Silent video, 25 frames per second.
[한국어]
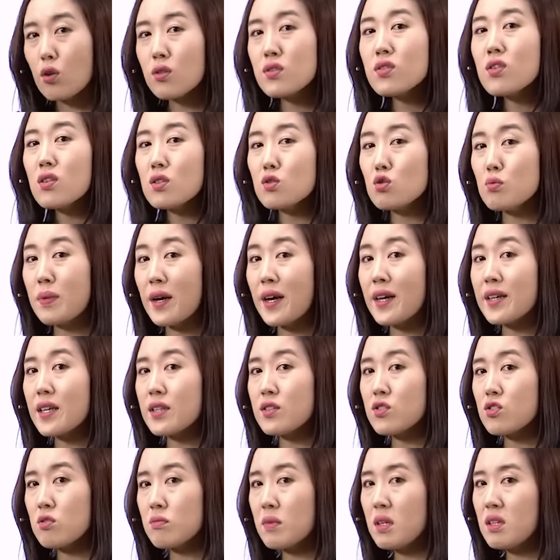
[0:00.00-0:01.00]
연결을 좀
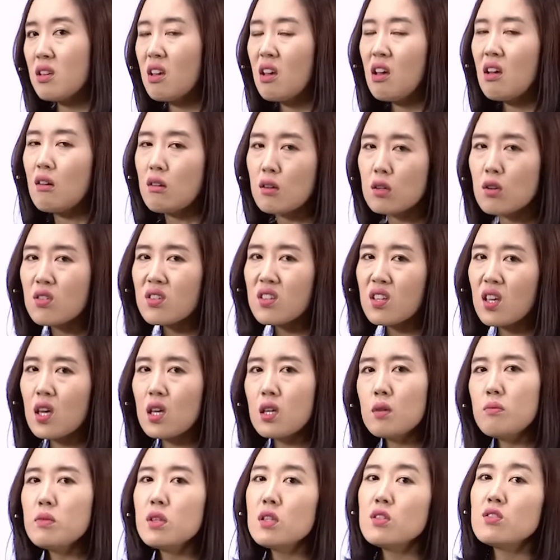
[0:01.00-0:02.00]
봐야겠지만 그렇게
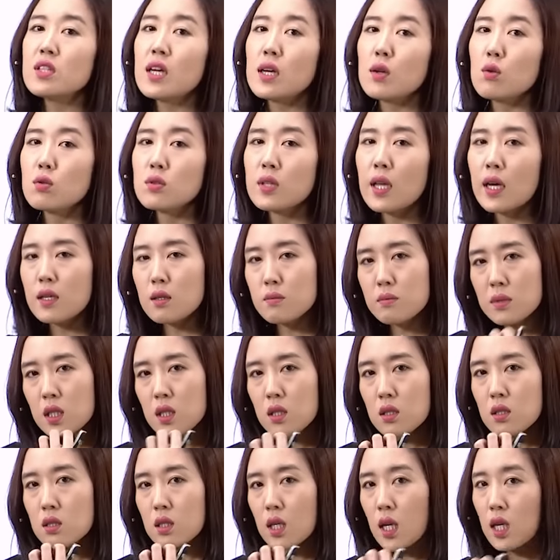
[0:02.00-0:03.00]
힘들지 않고 나름
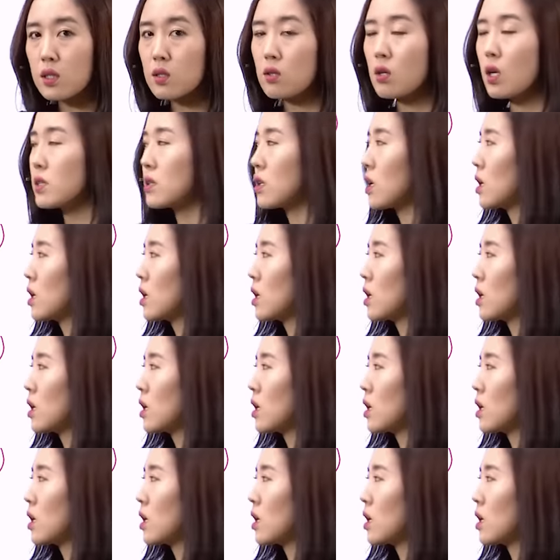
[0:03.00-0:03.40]
힌트가 들어갈